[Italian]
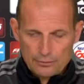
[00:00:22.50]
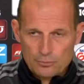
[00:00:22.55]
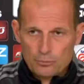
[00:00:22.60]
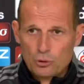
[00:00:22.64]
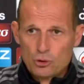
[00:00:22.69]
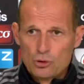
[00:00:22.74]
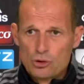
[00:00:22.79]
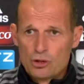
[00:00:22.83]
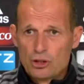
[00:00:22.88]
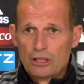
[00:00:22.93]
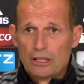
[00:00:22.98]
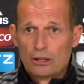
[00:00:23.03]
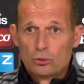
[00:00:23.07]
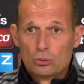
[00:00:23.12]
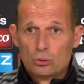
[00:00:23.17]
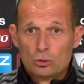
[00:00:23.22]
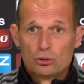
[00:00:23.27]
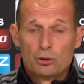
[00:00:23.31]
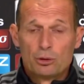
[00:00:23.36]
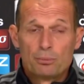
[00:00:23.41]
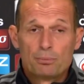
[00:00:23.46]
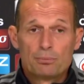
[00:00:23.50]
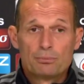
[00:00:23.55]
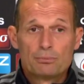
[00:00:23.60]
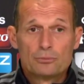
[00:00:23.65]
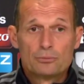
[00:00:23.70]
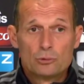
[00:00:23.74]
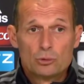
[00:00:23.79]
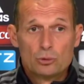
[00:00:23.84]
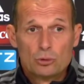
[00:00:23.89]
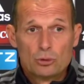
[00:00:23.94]
Buongiorno a tutti.
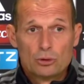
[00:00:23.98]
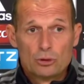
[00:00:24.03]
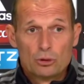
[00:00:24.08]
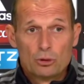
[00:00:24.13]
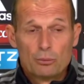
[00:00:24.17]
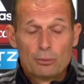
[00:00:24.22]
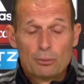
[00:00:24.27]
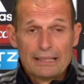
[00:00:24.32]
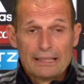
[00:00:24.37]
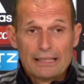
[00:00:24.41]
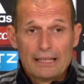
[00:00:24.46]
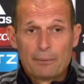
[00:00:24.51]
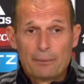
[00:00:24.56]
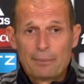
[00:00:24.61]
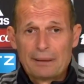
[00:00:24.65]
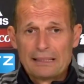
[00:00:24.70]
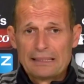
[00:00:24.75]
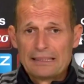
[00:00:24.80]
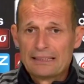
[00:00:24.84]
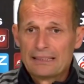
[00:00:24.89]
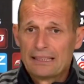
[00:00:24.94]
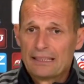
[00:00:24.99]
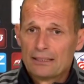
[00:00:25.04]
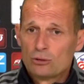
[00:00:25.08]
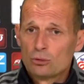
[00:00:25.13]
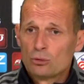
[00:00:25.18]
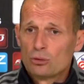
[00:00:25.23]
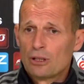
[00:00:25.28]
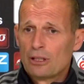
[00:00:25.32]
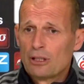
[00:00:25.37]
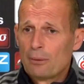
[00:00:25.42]
Dunque, domani la partita
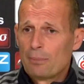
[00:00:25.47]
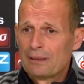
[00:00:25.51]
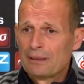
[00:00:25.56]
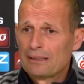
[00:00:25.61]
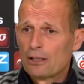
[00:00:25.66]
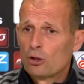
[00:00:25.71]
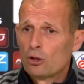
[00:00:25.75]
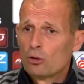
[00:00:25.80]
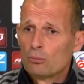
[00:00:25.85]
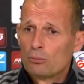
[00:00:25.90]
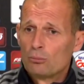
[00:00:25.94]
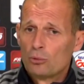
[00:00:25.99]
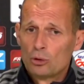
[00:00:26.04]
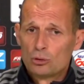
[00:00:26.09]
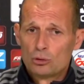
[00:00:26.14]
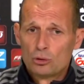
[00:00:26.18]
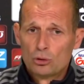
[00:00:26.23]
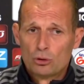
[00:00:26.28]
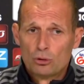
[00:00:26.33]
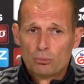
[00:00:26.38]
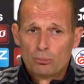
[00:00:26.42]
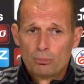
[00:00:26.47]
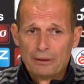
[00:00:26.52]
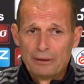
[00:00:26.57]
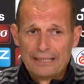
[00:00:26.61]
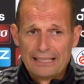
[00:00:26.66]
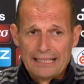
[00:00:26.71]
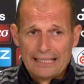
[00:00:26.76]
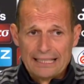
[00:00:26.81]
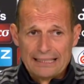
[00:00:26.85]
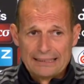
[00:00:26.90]
innanzitutto è una partita molto
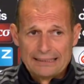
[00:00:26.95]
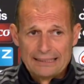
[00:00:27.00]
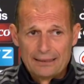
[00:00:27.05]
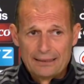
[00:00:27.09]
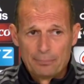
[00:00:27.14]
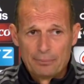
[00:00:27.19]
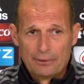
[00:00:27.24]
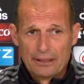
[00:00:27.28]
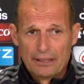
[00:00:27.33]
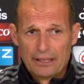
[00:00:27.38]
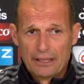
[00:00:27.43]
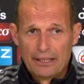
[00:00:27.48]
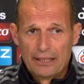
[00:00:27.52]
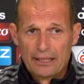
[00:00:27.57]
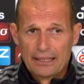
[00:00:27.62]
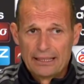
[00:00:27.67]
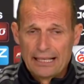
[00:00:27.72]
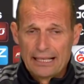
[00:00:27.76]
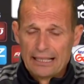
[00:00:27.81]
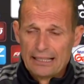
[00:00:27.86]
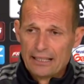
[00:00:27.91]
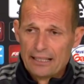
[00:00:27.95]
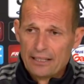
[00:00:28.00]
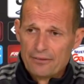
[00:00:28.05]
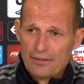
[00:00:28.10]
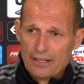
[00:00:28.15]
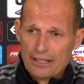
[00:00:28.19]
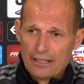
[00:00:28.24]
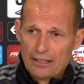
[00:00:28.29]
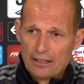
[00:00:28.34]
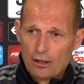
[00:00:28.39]
complicata perché il Cagliari
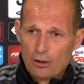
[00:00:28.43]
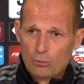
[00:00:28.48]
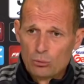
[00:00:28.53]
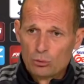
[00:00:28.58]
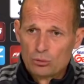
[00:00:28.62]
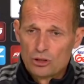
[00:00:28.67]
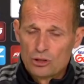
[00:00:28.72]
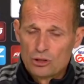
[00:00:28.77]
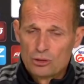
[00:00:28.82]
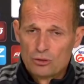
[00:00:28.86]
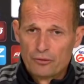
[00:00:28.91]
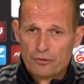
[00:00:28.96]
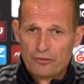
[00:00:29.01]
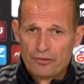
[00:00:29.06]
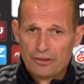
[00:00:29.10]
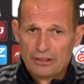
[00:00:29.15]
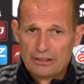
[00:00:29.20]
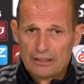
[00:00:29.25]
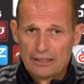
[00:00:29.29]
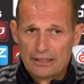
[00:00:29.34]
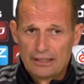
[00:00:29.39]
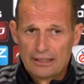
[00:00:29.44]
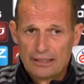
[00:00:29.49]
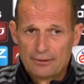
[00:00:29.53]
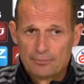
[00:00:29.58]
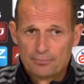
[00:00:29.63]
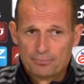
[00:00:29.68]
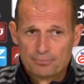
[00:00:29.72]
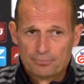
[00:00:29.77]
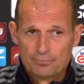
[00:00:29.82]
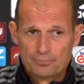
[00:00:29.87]
viene da una brutta
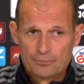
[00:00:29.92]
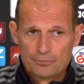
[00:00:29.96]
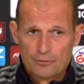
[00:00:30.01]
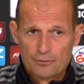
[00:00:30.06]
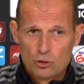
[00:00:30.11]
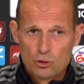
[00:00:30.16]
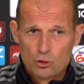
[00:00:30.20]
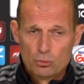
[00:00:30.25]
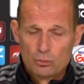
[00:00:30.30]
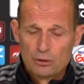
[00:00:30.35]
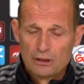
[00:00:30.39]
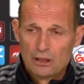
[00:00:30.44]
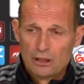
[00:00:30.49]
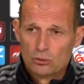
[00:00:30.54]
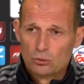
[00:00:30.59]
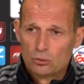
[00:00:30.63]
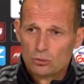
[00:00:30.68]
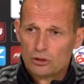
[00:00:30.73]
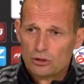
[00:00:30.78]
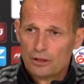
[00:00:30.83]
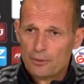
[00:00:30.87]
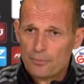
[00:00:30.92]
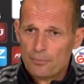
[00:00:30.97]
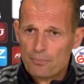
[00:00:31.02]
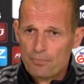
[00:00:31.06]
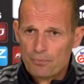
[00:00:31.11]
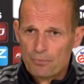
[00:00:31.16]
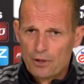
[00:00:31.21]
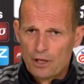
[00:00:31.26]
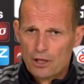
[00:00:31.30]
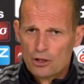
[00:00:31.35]
sconfitta subita ad Udine.
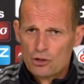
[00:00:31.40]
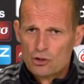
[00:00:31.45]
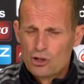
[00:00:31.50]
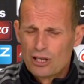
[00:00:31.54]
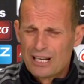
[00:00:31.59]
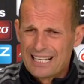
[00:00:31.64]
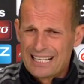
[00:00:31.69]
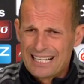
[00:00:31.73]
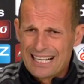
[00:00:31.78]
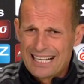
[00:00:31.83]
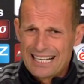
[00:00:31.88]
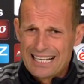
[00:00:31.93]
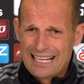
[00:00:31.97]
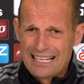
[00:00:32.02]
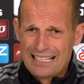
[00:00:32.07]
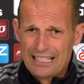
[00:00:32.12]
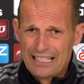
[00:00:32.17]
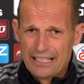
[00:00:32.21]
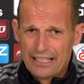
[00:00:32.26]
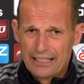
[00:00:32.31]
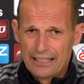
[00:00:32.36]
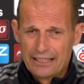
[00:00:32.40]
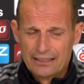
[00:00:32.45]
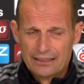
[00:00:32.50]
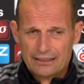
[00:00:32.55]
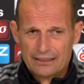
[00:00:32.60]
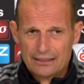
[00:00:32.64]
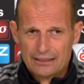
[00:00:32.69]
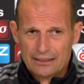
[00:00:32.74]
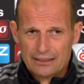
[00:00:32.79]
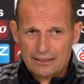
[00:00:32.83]
Giocare a Cagliari
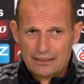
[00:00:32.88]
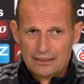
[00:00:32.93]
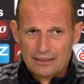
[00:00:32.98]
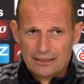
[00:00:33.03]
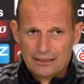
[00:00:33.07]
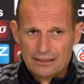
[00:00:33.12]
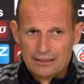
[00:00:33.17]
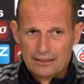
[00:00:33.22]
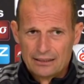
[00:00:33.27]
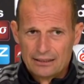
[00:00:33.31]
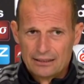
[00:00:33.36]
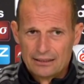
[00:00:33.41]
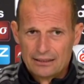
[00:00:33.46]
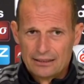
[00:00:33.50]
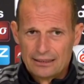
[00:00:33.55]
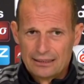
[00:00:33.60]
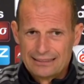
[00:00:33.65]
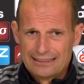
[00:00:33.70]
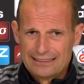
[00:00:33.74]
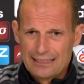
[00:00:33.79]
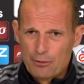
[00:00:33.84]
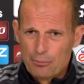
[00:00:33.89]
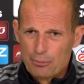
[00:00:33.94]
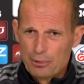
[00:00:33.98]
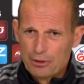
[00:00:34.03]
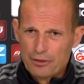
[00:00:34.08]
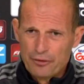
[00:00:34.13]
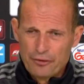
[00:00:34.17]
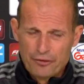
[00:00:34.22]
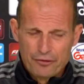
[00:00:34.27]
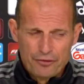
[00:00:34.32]
eh, è
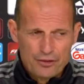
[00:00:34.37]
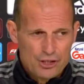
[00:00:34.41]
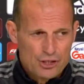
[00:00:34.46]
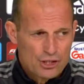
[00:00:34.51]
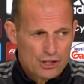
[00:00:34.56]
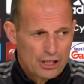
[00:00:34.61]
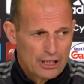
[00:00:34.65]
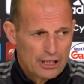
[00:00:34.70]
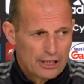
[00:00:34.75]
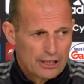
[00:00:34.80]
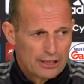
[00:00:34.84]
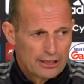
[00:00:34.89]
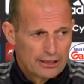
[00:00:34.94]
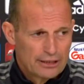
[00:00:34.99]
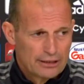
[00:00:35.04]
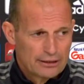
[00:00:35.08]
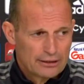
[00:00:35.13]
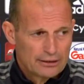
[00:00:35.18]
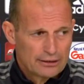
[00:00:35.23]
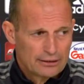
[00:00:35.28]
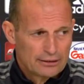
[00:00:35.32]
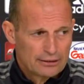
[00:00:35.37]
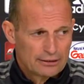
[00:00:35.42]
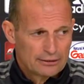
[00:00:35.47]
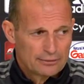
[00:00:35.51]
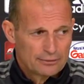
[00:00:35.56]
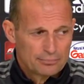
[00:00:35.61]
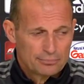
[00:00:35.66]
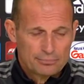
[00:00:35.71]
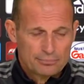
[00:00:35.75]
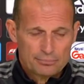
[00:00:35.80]
sempre difficile.
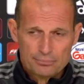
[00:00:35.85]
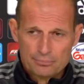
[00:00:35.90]
Eh,